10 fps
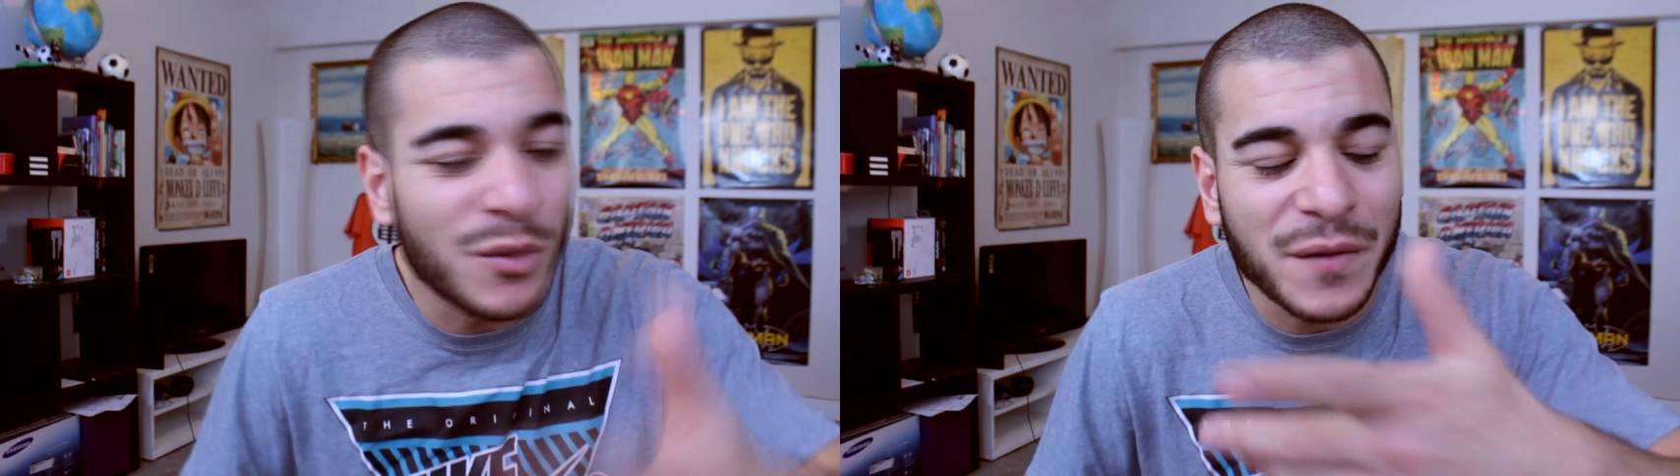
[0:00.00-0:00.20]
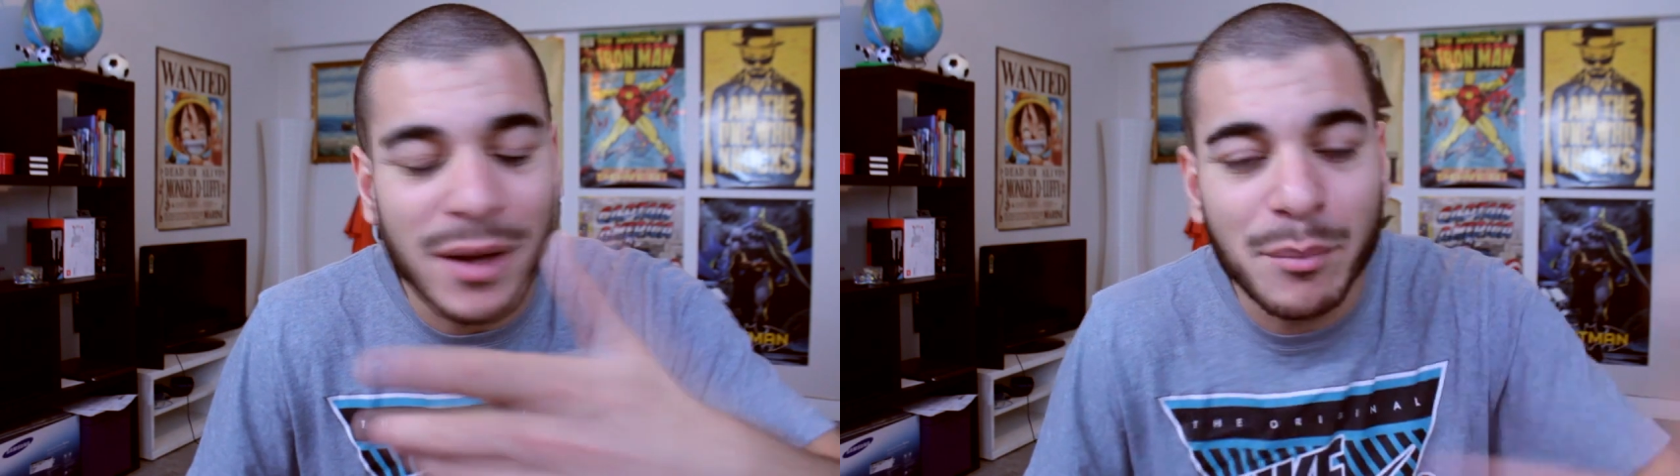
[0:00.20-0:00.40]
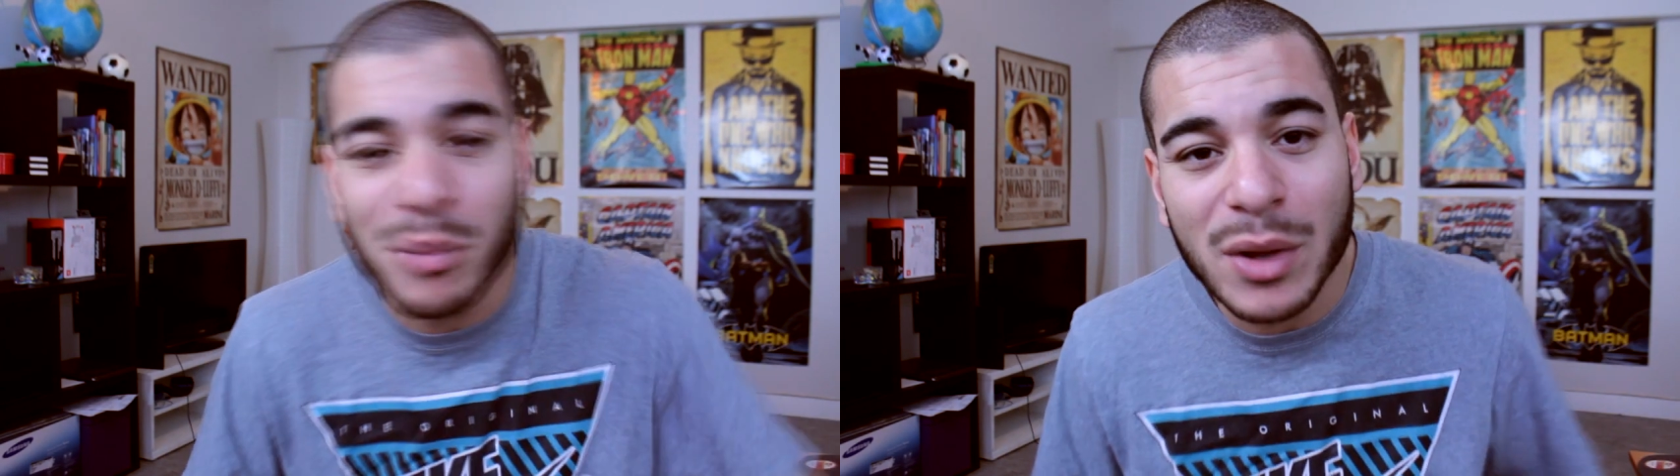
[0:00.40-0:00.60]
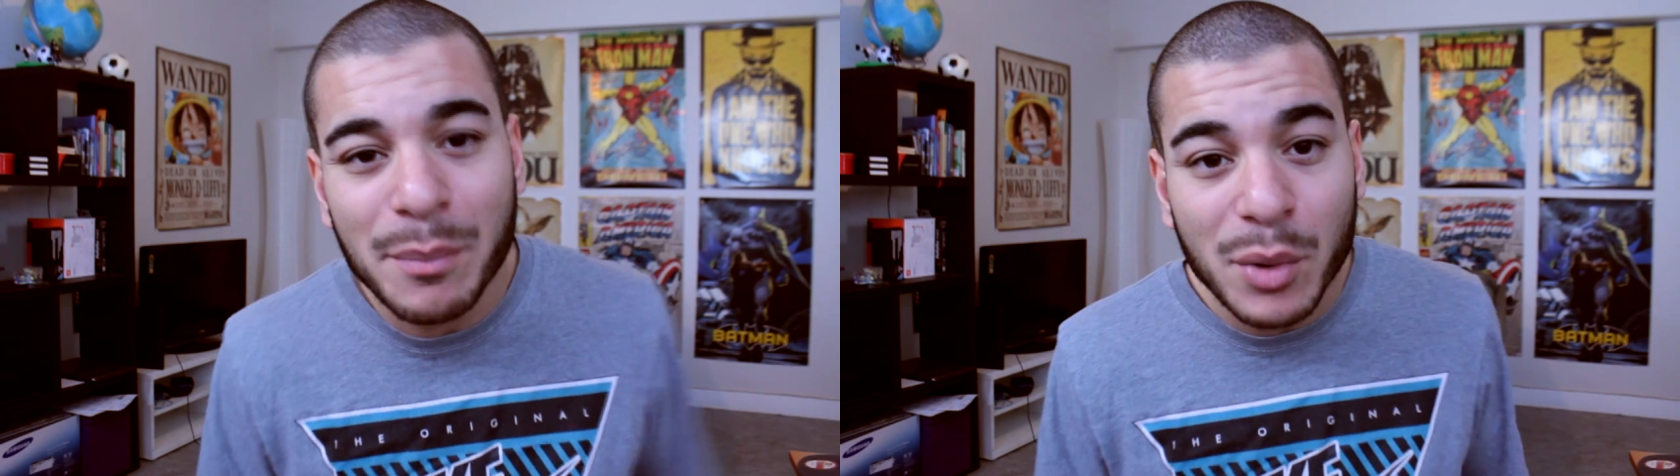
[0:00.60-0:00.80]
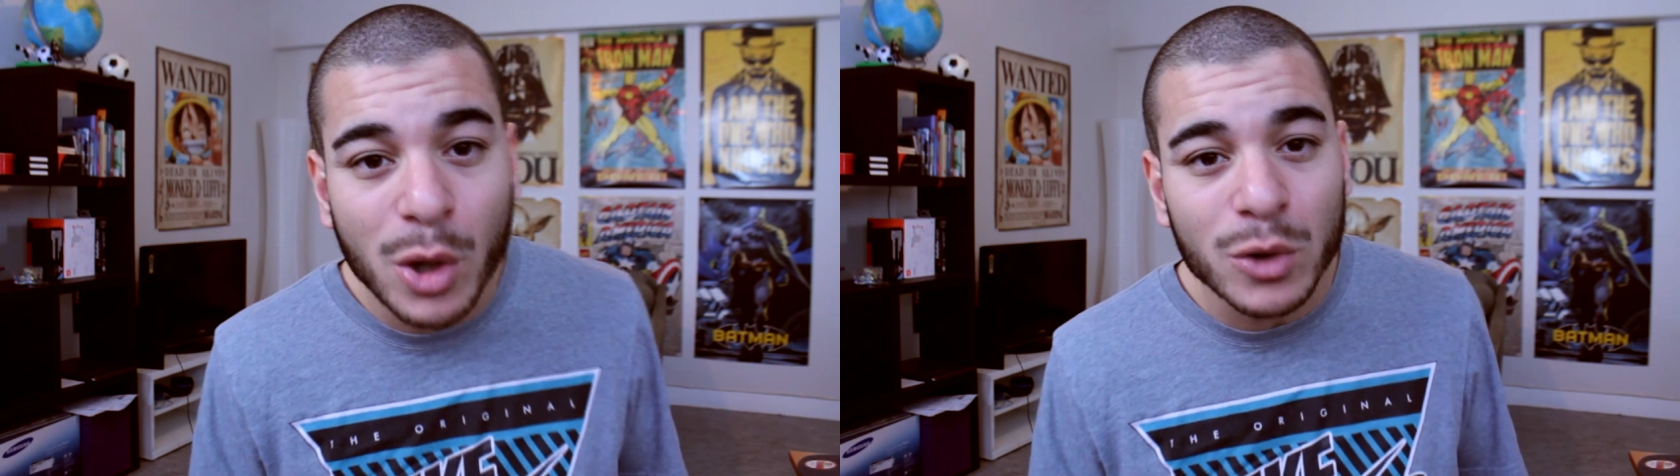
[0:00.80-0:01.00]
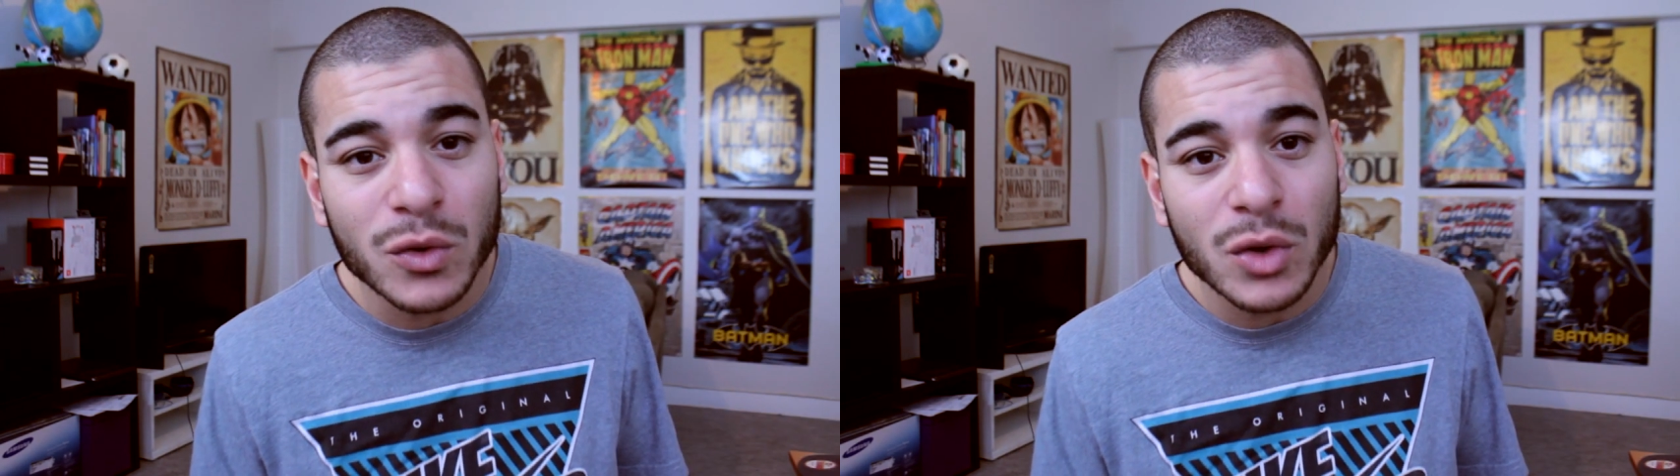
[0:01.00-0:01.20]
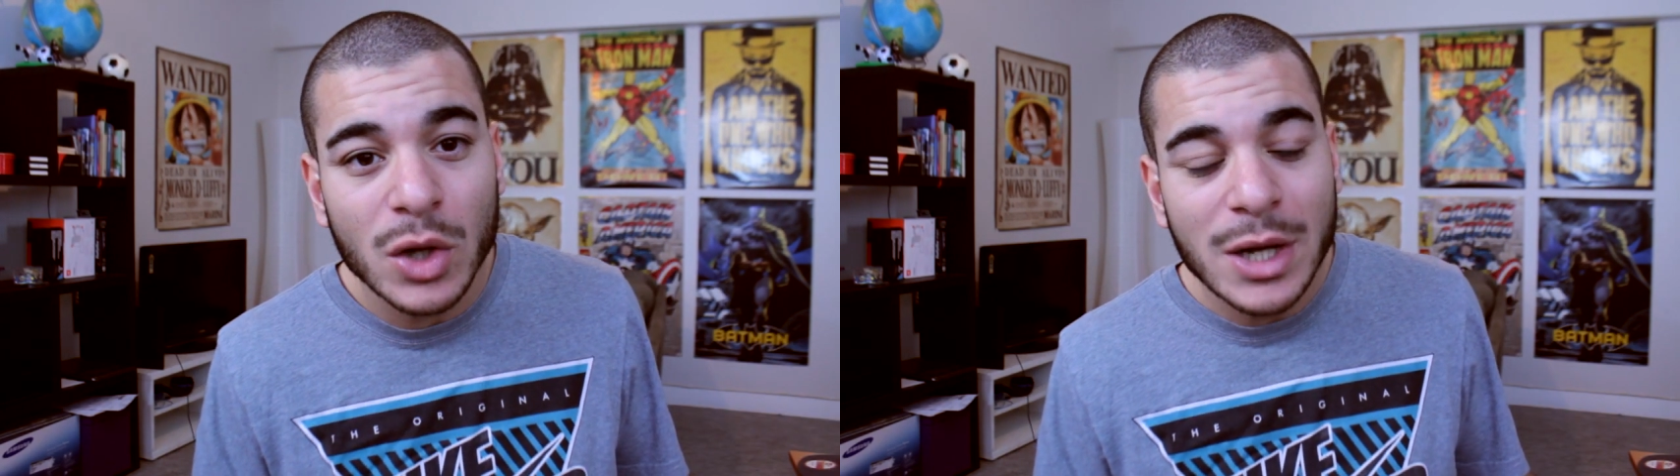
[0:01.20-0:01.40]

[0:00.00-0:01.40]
enfin peu importe,